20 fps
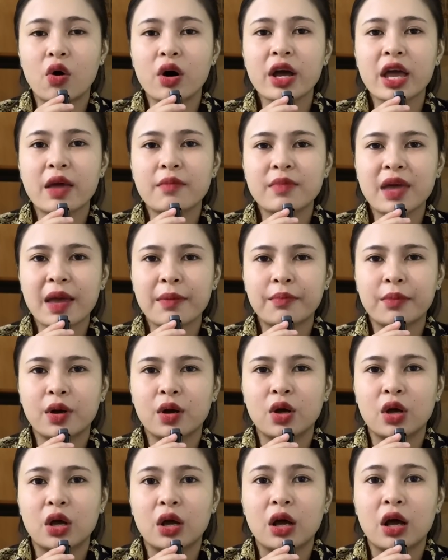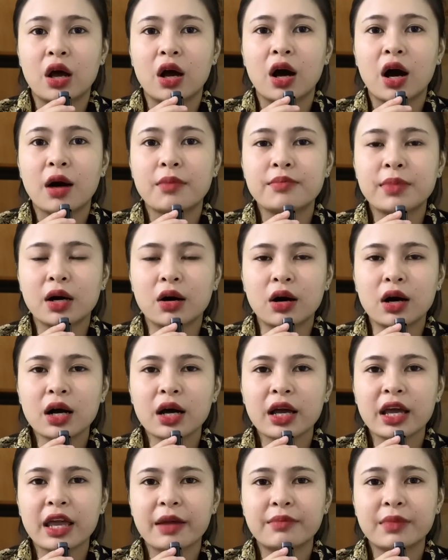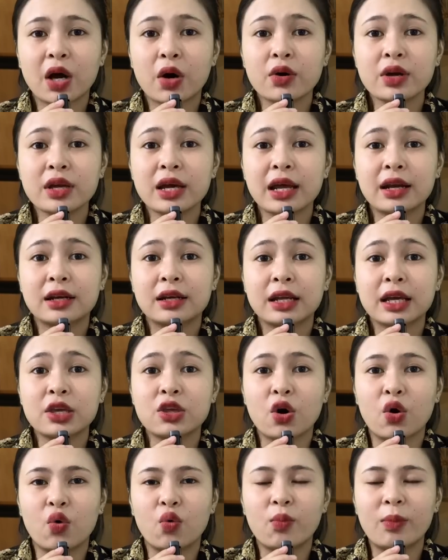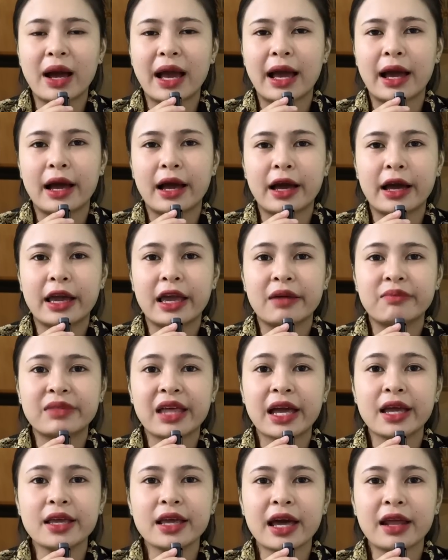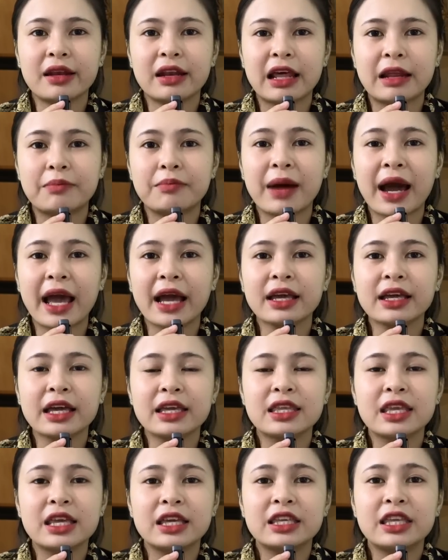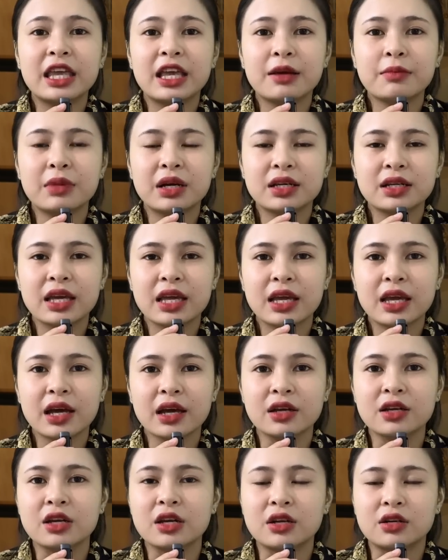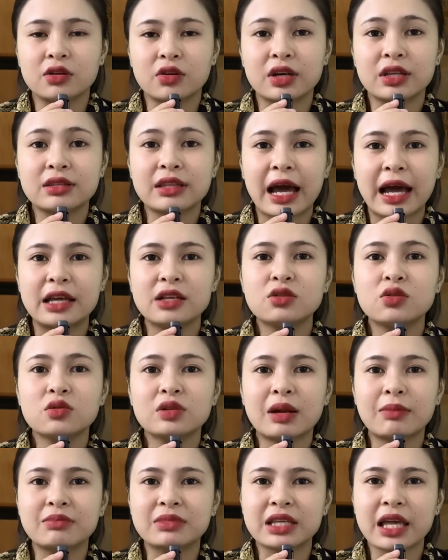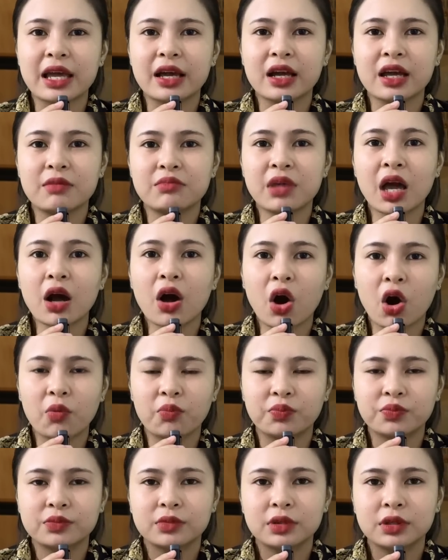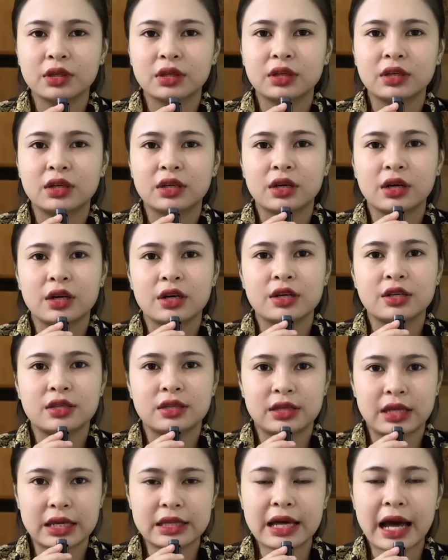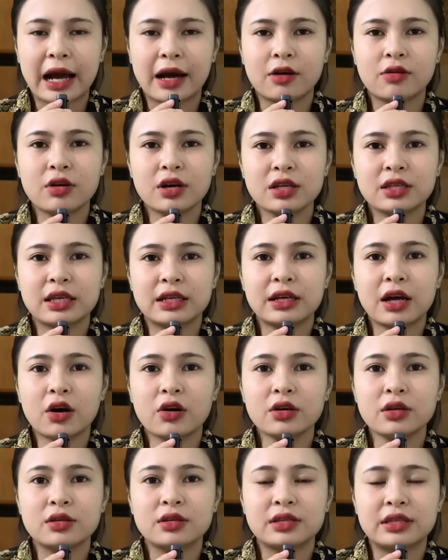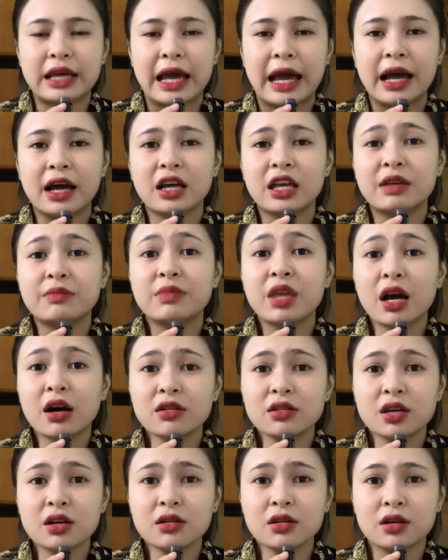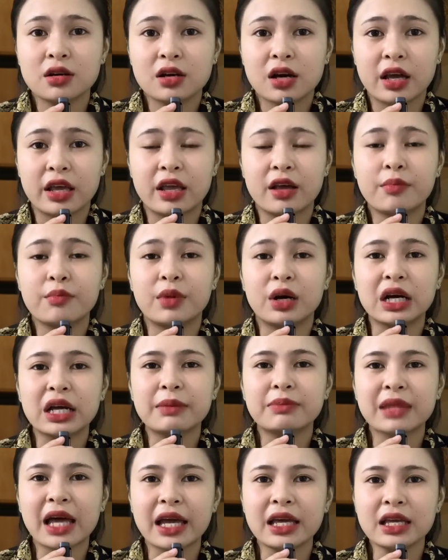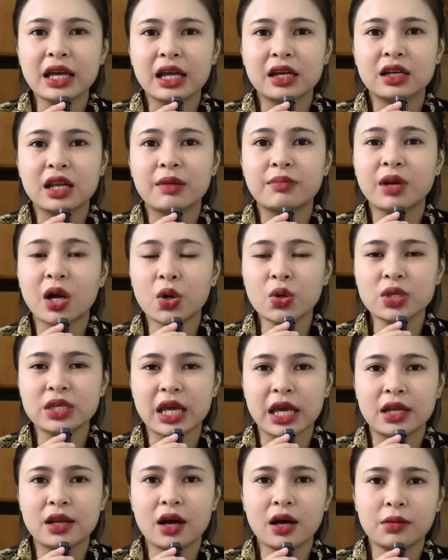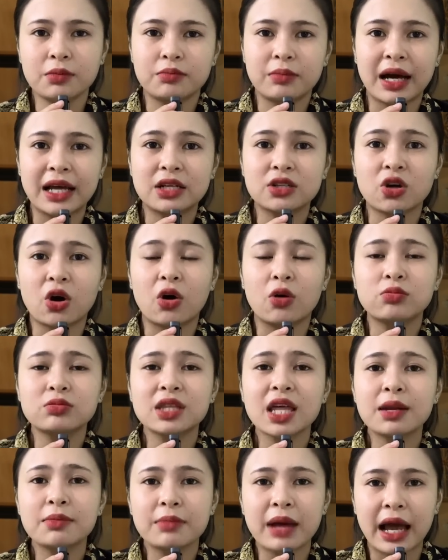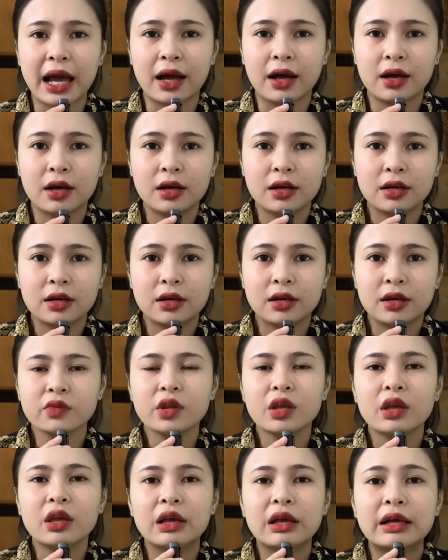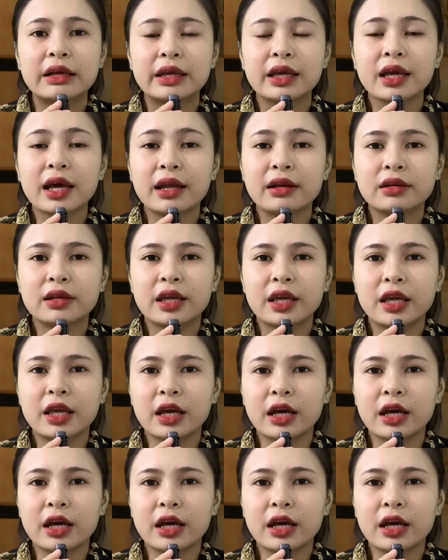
"Ủa em em, hôm bữa em nói anh cái vụ mà em thấy anh anh bán cái viên chiên bên kia, rồi anh thải xuống đầm sen, em nhớ không?" Chị Thảo chị nói: "Dạ em nhớ chứ, thì hôm bữa em thấy anh, em nói vậy đó mà anh còn không tin mà." Cái anh